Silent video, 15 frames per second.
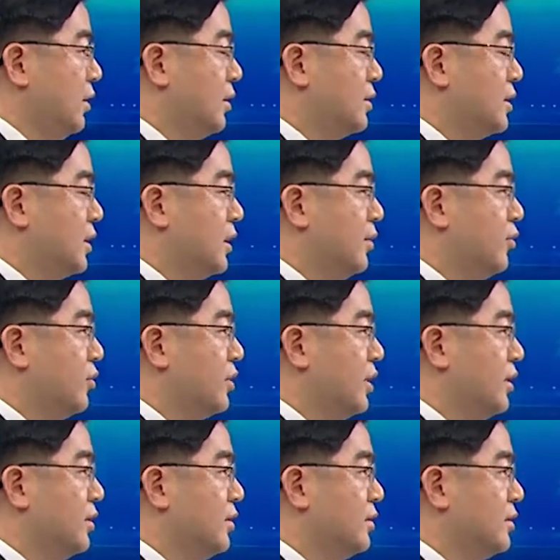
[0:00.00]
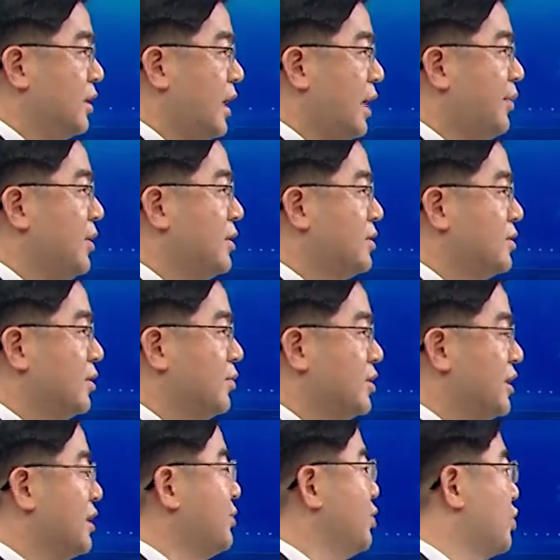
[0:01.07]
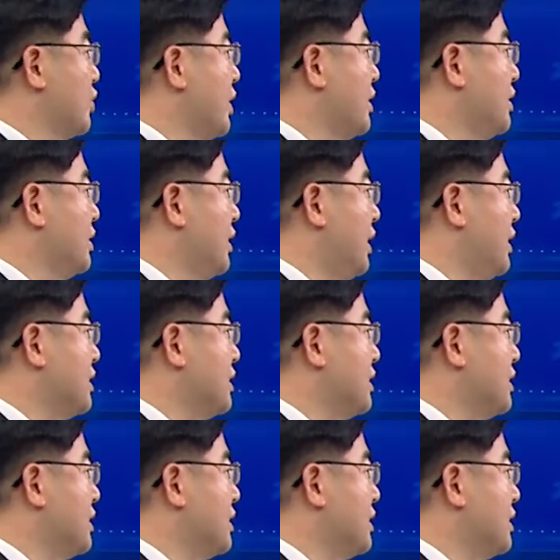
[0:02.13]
아, 제가 볼 때는 합의점을 찾으면 좋겠는데